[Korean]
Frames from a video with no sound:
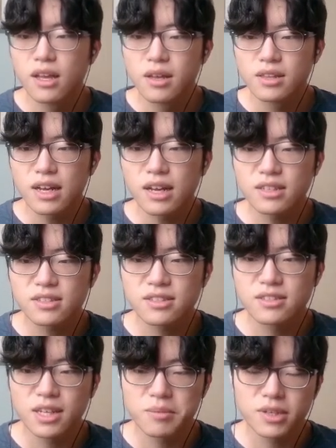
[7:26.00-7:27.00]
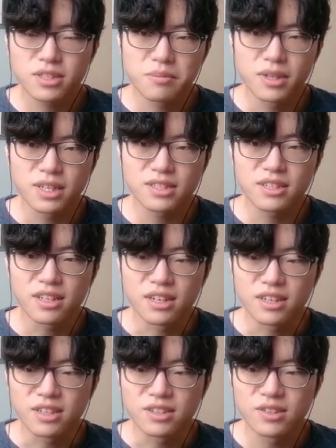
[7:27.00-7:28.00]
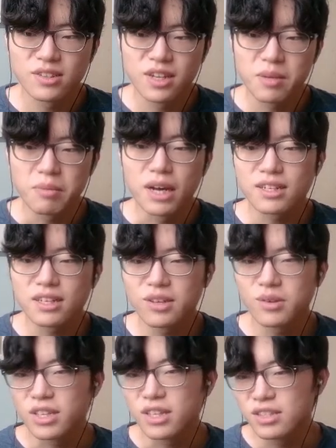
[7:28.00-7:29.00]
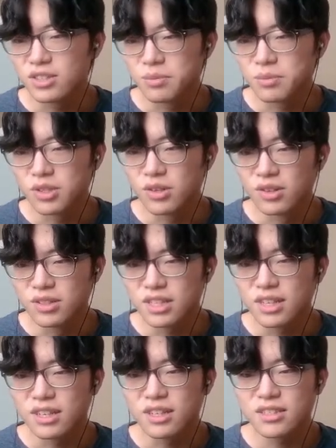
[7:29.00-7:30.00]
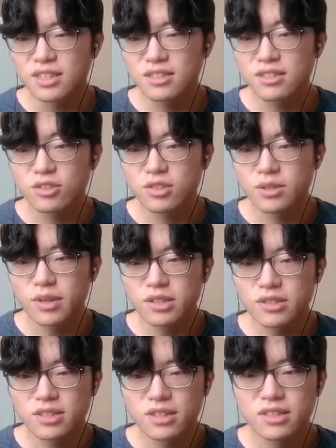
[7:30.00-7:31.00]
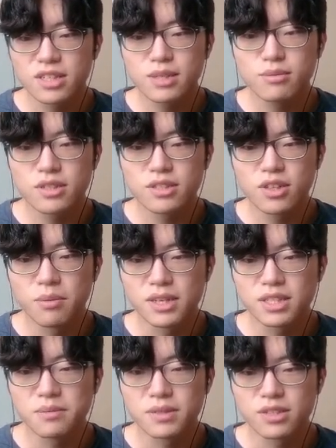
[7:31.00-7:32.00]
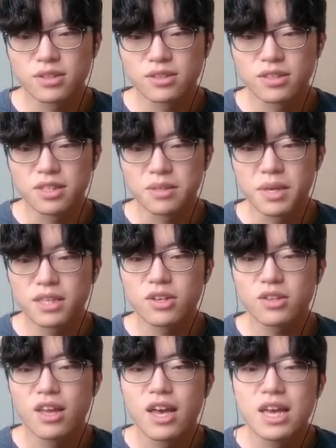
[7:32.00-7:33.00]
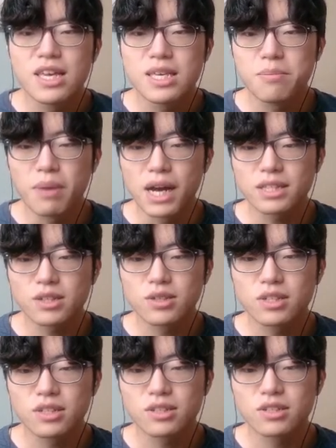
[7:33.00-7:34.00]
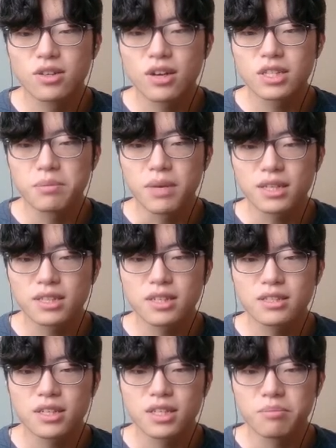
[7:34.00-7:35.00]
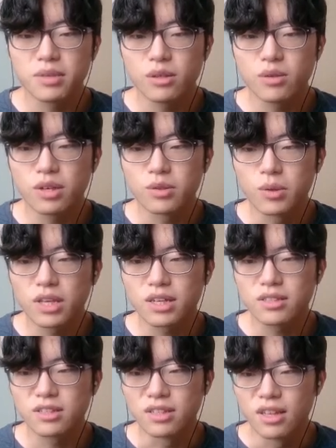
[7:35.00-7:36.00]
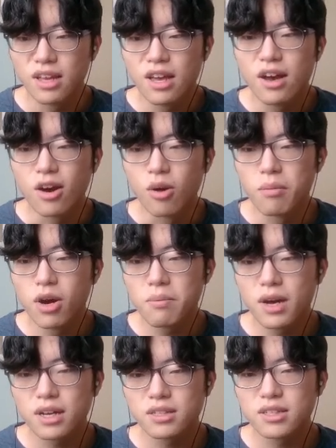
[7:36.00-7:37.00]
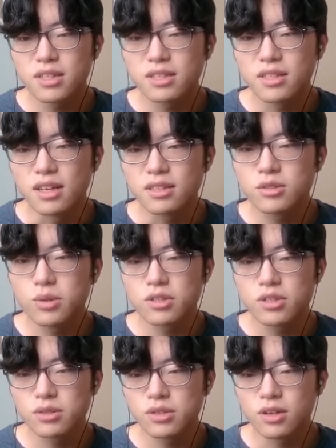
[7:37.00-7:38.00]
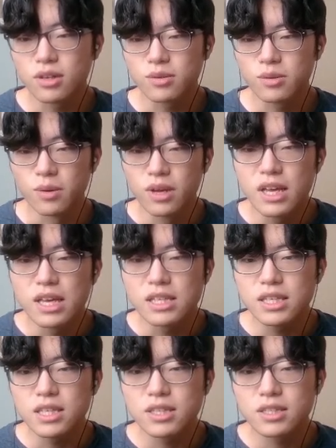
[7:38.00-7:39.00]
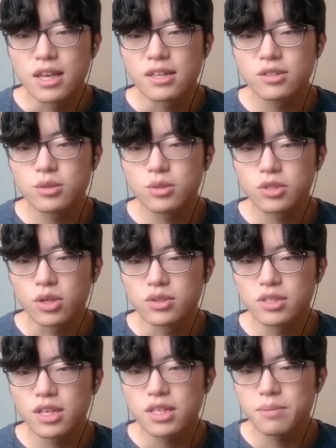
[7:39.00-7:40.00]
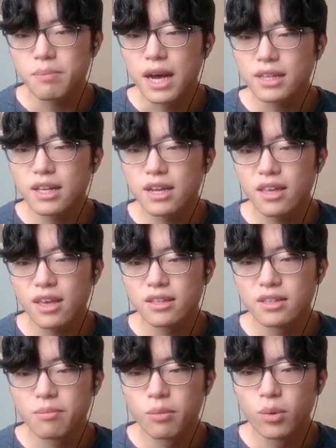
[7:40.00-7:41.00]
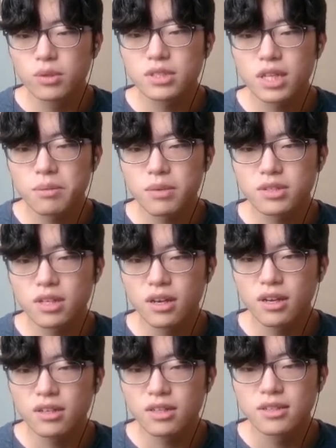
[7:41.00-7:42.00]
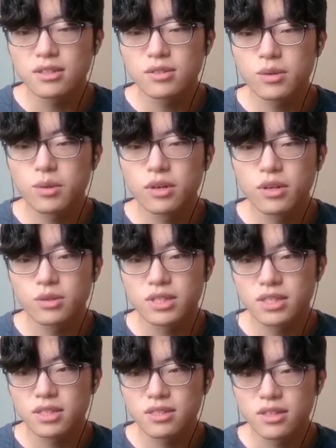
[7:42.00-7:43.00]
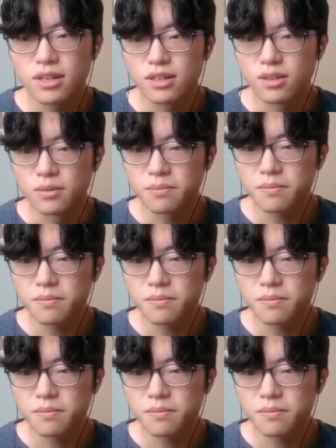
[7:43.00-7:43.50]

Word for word: 땅에 사는 생명들만 학살당할까요? 바다라고 예외는 없죠. 제가 채식대 육식 환경체크 1부에서 말씀을 드렸듯 매년 바다로 흘러 들어가는 막대한 양의 비료와 농약은 어마어마한 크기의 데드존을 형성하고 이 데드존 전체 이 바다에 있는 모든 생명체가 산소 고갈로 질식사해요.